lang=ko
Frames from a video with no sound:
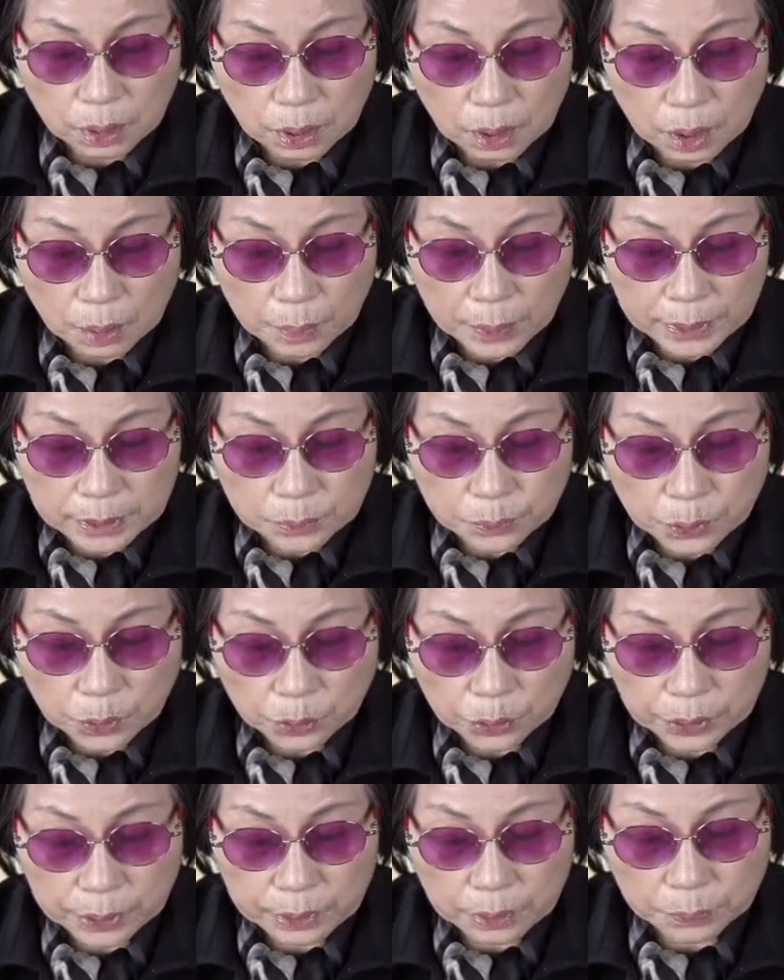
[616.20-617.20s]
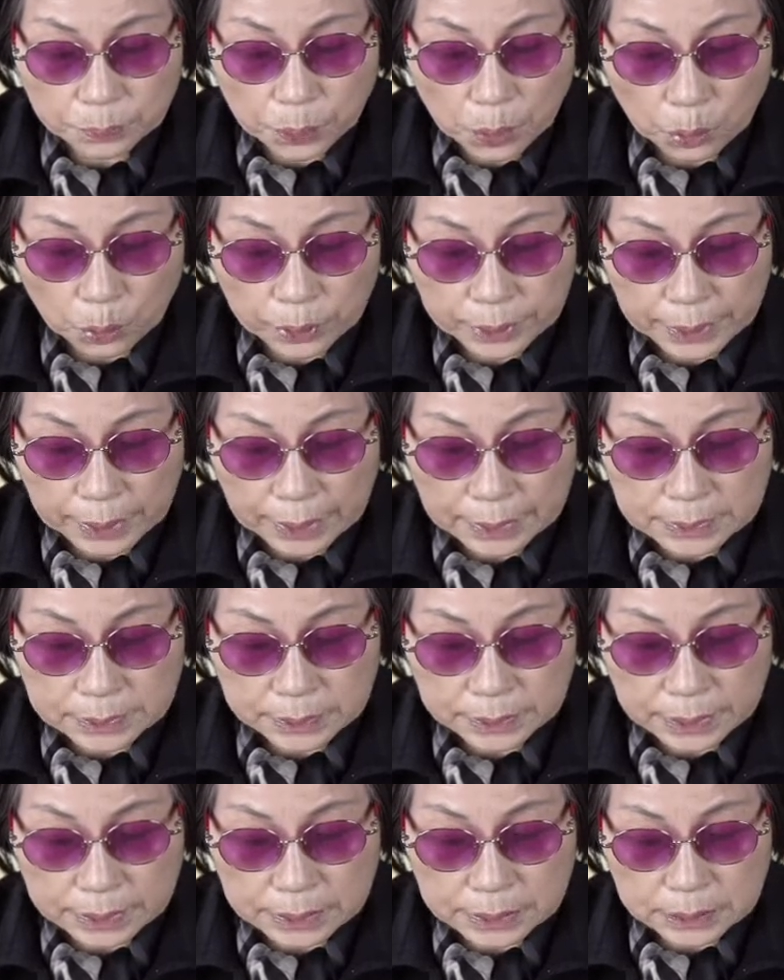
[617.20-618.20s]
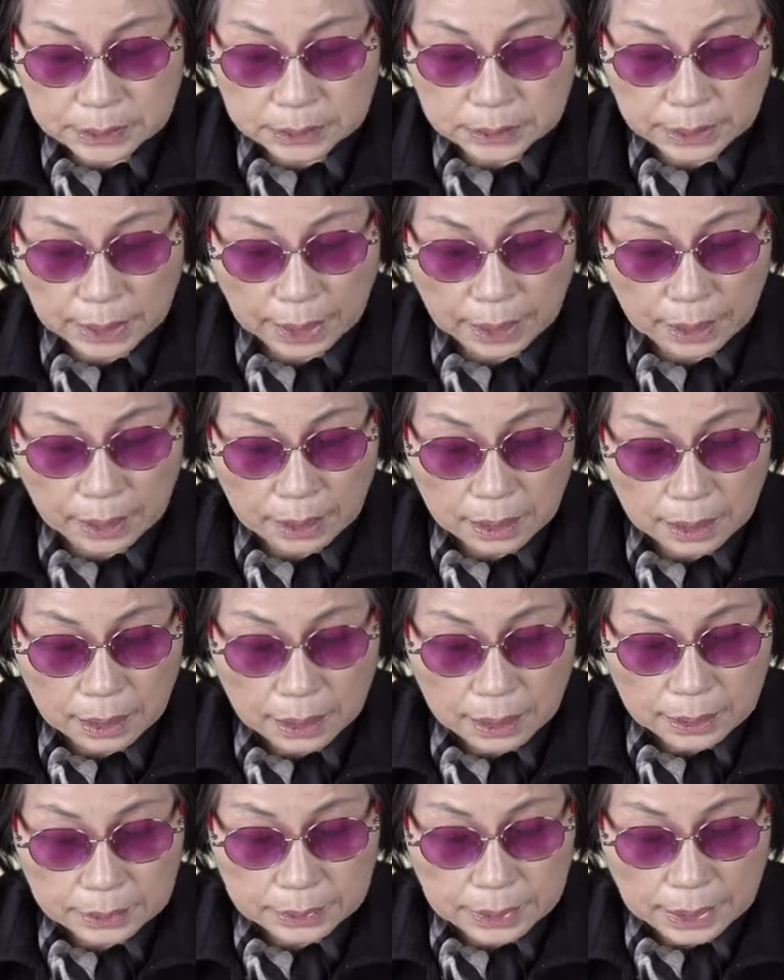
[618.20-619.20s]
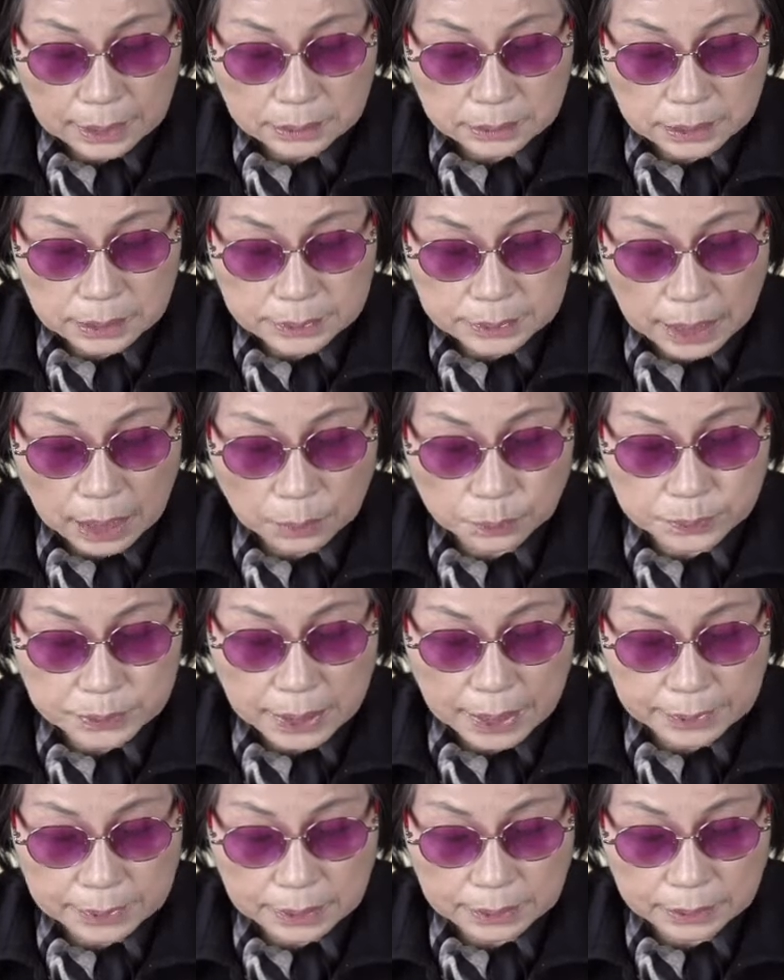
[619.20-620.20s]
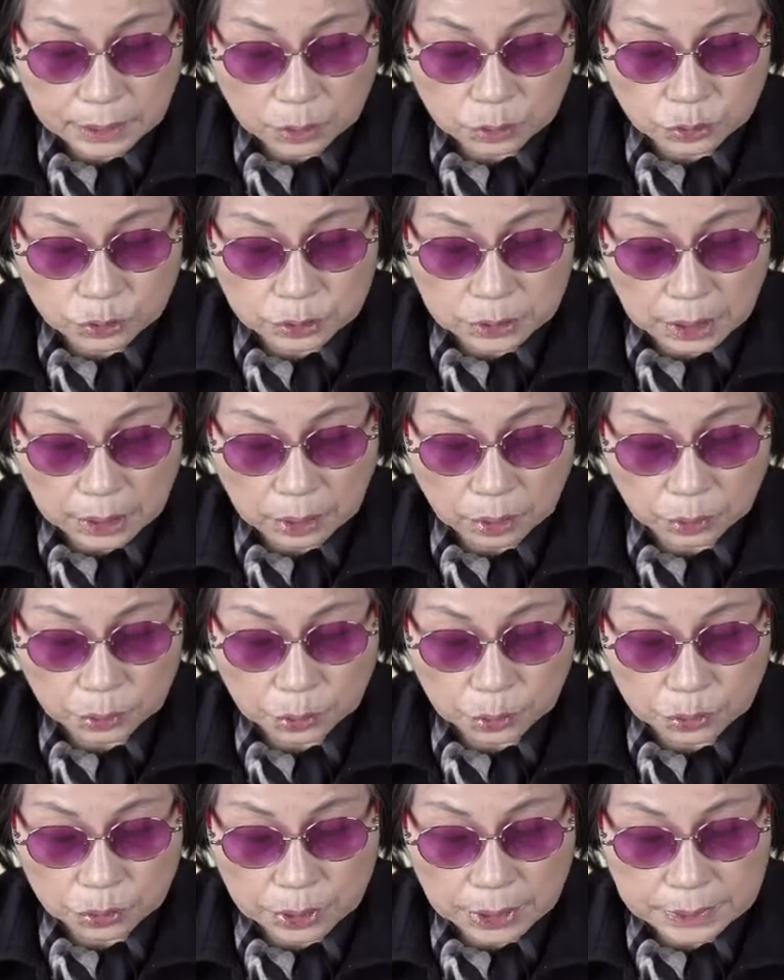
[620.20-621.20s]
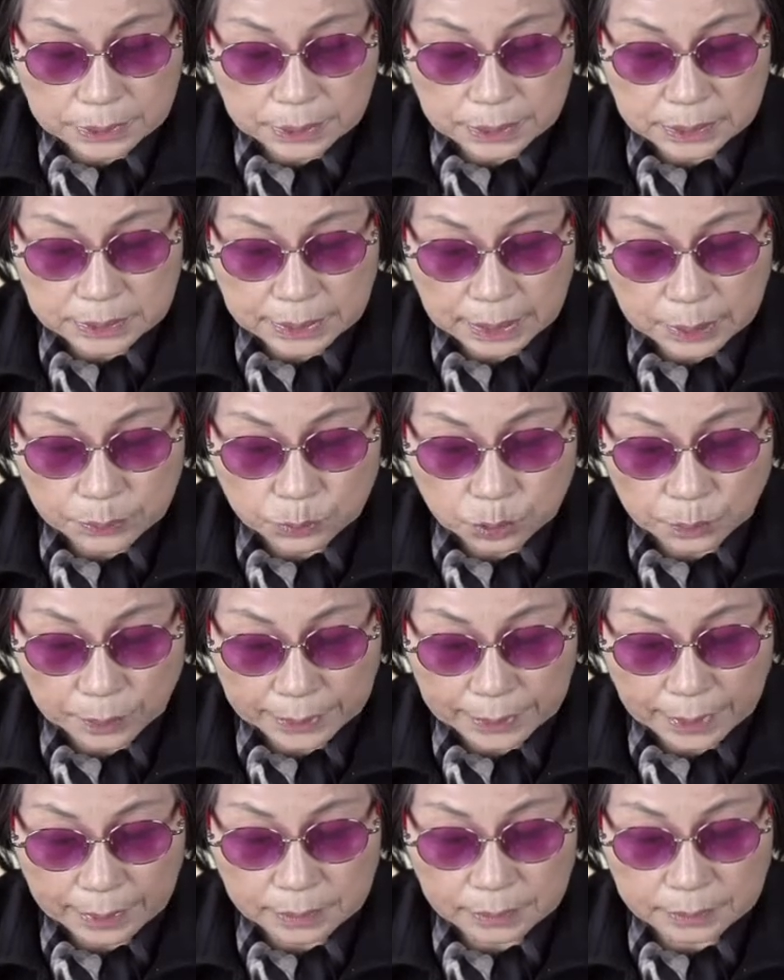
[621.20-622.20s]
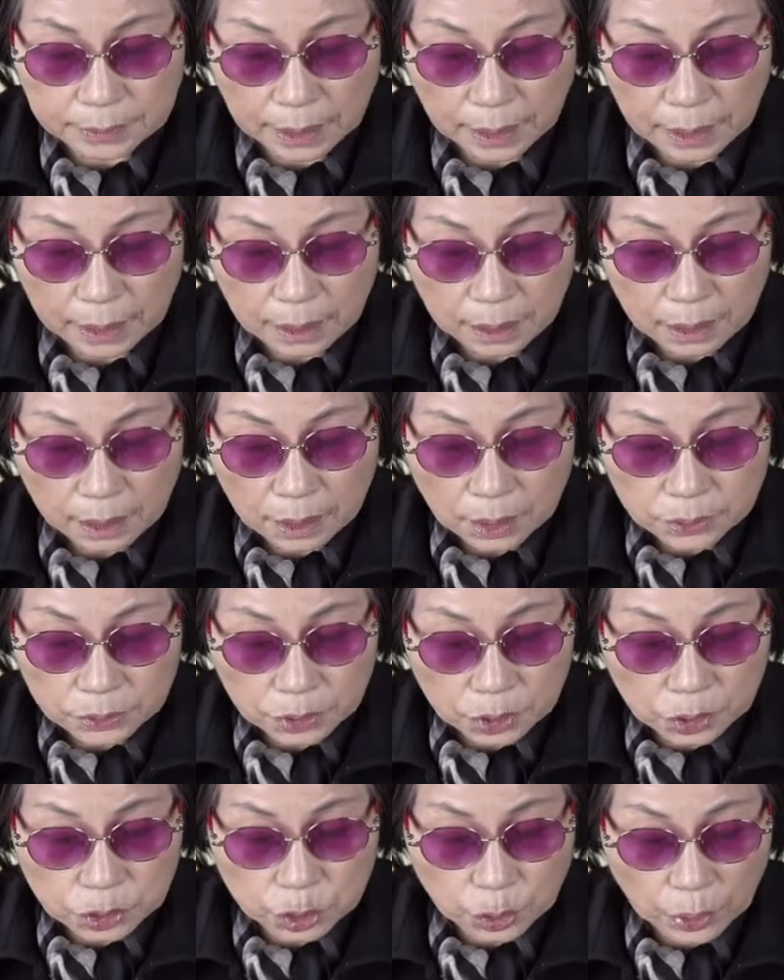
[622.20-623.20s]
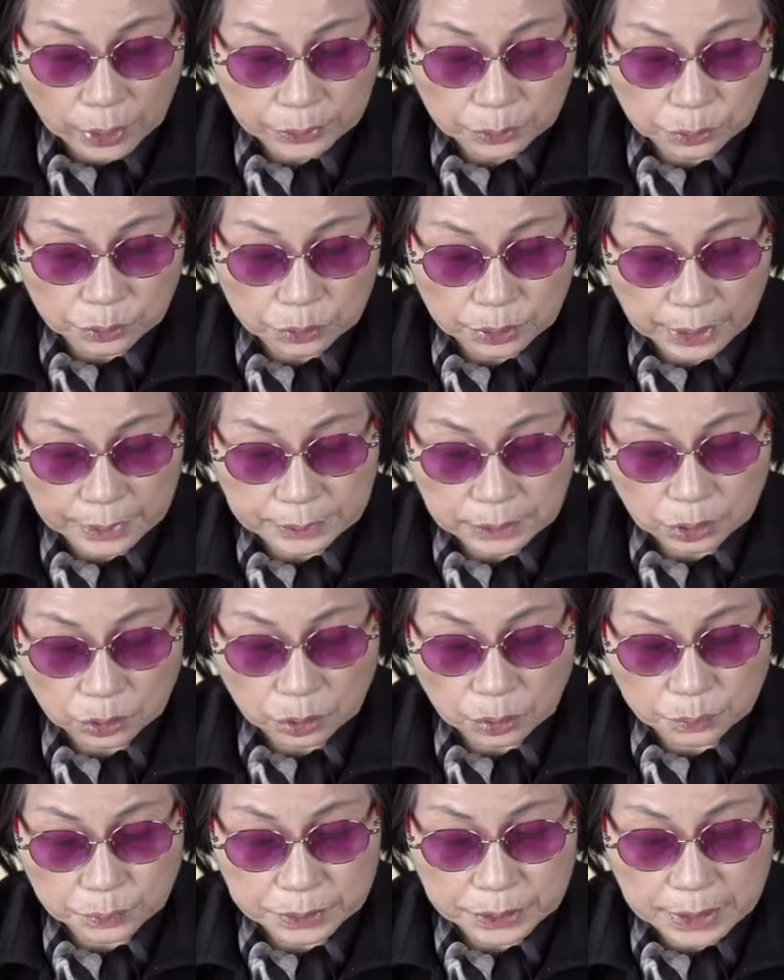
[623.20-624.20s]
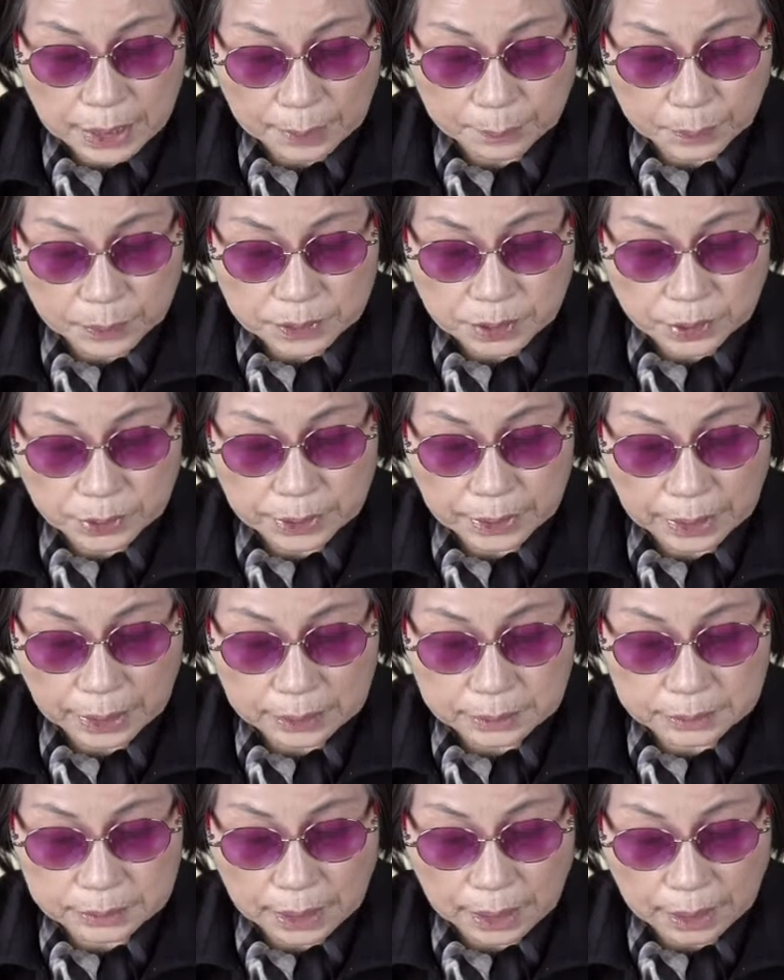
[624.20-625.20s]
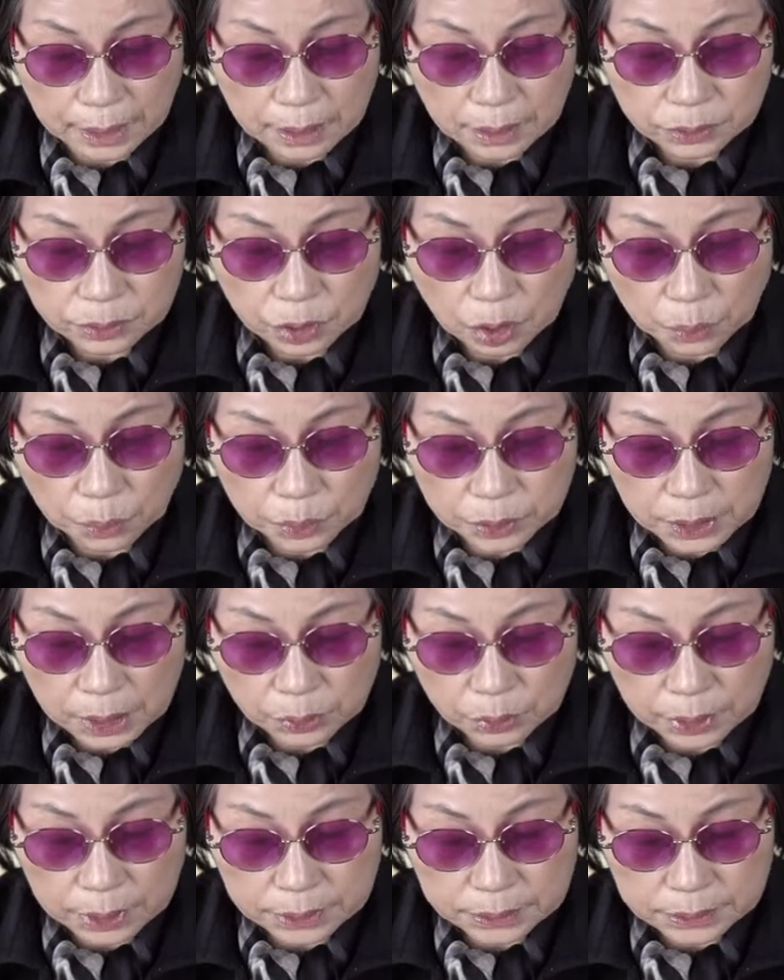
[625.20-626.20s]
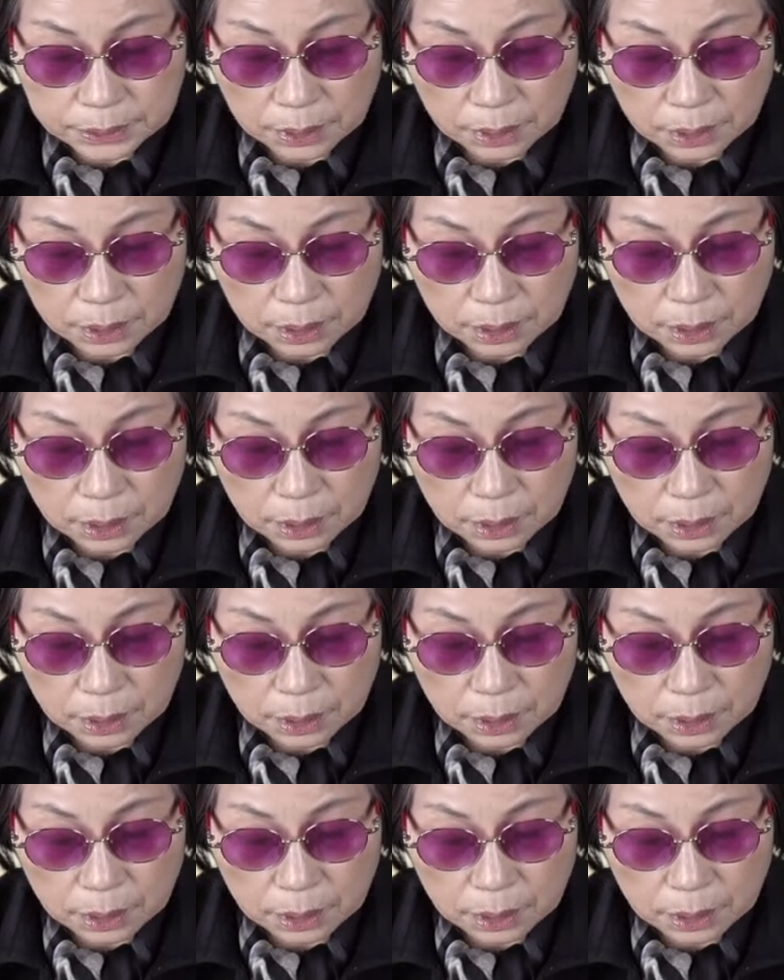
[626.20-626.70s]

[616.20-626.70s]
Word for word: 엄마는 병원에, 병원에 가서 계시는데 나한테 사업체 하나 떼어준다고 결혼하자는 사람도 많았는데 너 저와 결혼한다고 미니 아빠 선택할 때 너 뭐라고 했어?